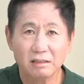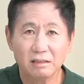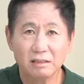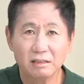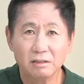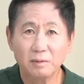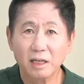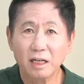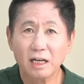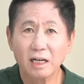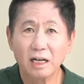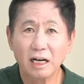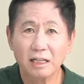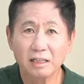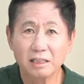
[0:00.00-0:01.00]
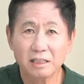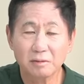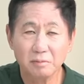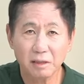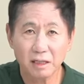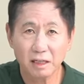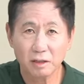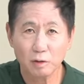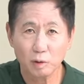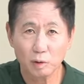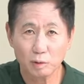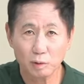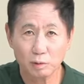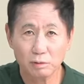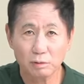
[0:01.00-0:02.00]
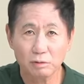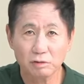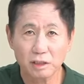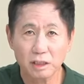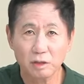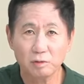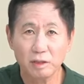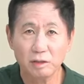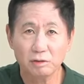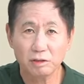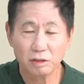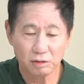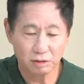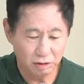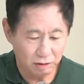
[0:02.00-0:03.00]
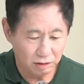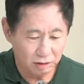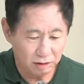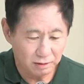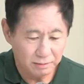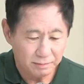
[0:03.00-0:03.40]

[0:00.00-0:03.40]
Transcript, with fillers: 얼마나 안 됐습니까? 교토 국제고의 우리 청소년들.